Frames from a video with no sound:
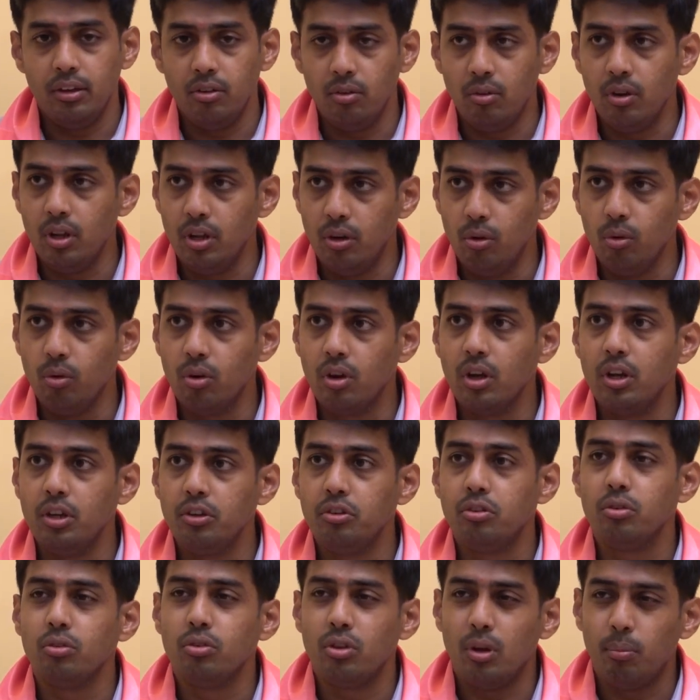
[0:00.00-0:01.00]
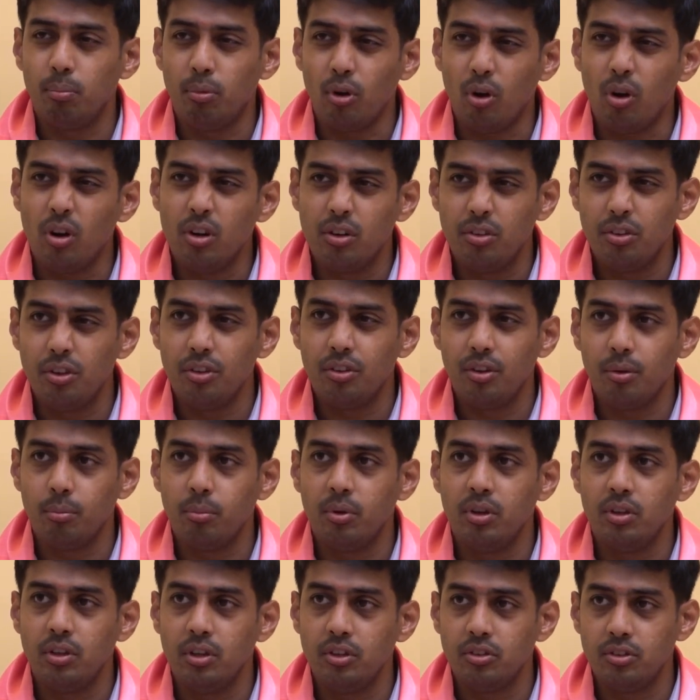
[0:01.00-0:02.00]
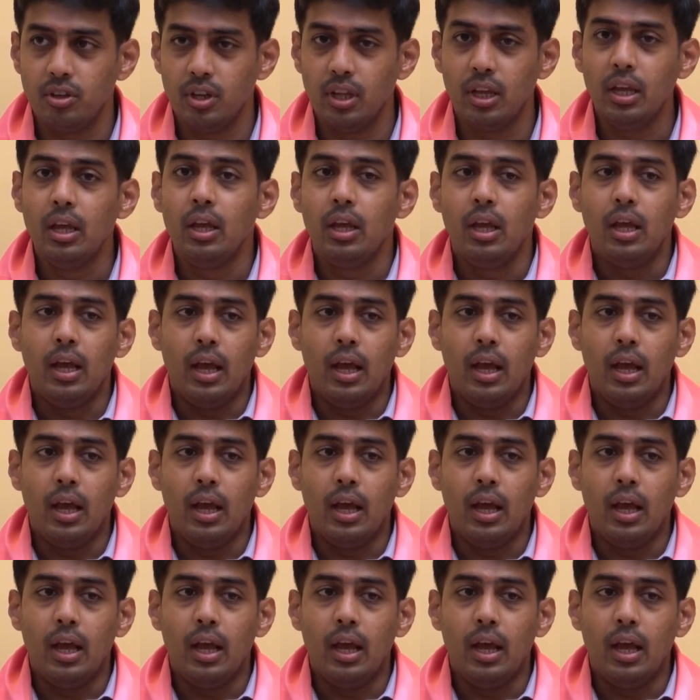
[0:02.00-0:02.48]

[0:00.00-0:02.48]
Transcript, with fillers: ఉన్న లోకల్ ఇష్యూస్ ఆ ప్లాట్స్కి సంబంధించినవి